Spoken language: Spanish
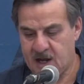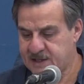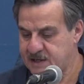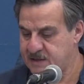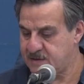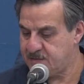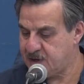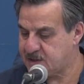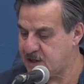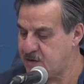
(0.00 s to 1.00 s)
Aldrin
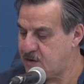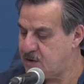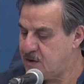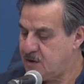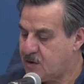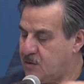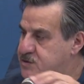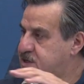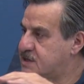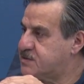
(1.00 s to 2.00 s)
Briseño. ¿Cómo
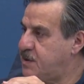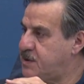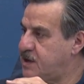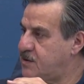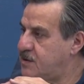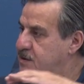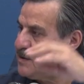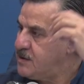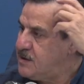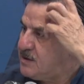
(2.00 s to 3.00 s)
estás? Bienvenido. ¿Qué
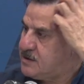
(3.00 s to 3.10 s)
tal, José